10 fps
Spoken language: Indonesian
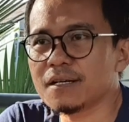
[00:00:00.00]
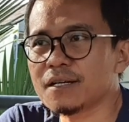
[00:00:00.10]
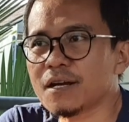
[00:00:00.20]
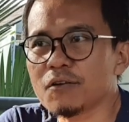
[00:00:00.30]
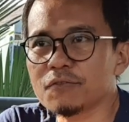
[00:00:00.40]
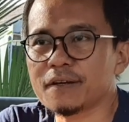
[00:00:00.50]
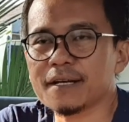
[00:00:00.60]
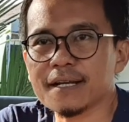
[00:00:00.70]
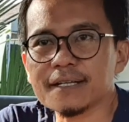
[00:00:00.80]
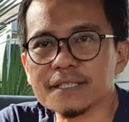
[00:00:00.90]
uh, Raul
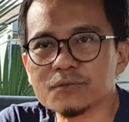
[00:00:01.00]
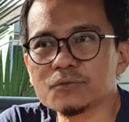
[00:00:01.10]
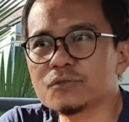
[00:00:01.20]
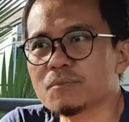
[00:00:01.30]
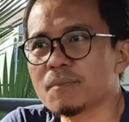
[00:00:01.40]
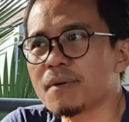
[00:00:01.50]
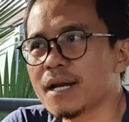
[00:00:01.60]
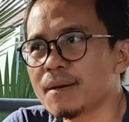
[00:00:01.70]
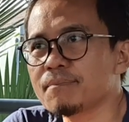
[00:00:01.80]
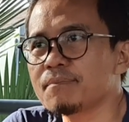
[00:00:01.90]
Fernandez untuk
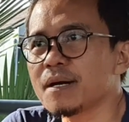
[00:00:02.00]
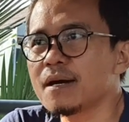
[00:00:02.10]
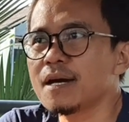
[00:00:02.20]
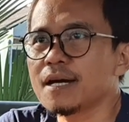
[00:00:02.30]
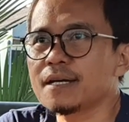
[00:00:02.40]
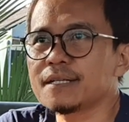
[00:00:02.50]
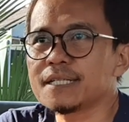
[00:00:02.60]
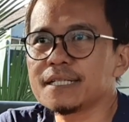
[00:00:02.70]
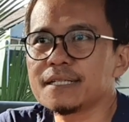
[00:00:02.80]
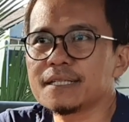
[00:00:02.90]
membalap uh,
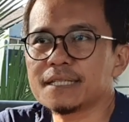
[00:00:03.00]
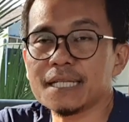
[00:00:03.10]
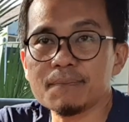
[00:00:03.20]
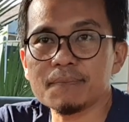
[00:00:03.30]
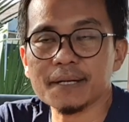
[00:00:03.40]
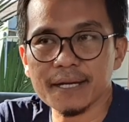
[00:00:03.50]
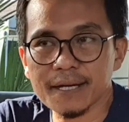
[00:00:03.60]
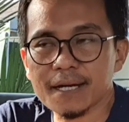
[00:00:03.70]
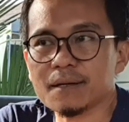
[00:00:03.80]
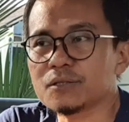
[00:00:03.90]
di tim
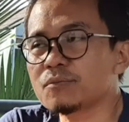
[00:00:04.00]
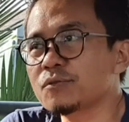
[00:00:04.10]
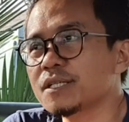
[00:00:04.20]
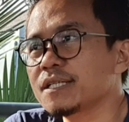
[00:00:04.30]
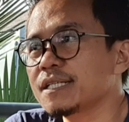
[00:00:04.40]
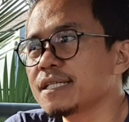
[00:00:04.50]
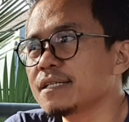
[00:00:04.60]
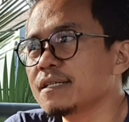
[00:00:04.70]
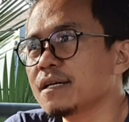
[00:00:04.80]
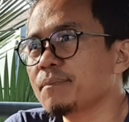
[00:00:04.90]
mereka atau mungkin
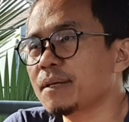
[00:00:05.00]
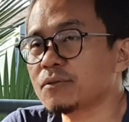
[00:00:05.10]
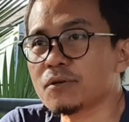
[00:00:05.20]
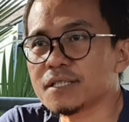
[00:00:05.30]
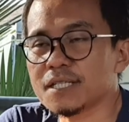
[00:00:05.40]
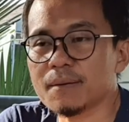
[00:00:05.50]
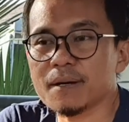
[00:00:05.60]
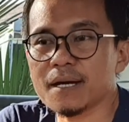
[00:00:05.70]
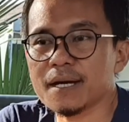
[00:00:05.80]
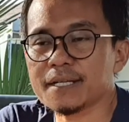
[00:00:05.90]
di Petronas
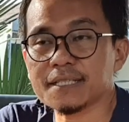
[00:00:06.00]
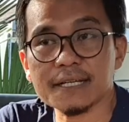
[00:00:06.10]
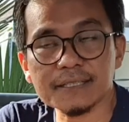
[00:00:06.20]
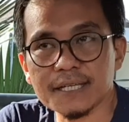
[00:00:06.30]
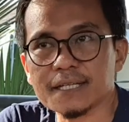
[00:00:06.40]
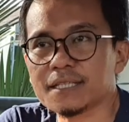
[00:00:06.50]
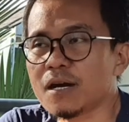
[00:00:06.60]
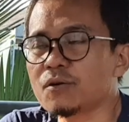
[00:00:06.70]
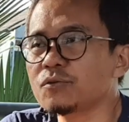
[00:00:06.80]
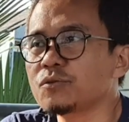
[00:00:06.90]
Yamaha SRT
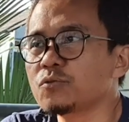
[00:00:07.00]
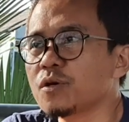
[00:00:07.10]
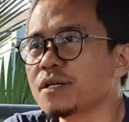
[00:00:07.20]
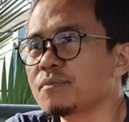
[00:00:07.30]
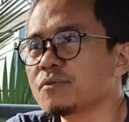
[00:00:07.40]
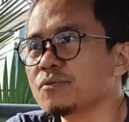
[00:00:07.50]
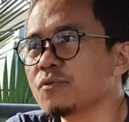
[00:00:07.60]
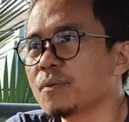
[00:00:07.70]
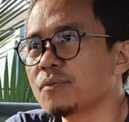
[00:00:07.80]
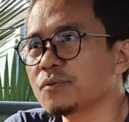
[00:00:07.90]
tahun 2022
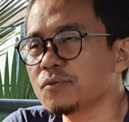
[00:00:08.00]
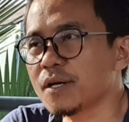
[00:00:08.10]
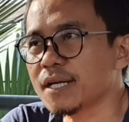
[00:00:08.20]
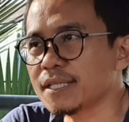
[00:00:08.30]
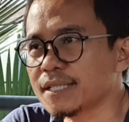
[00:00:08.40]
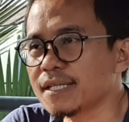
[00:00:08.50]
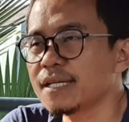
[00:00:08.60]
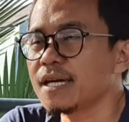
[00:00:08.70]
nanti.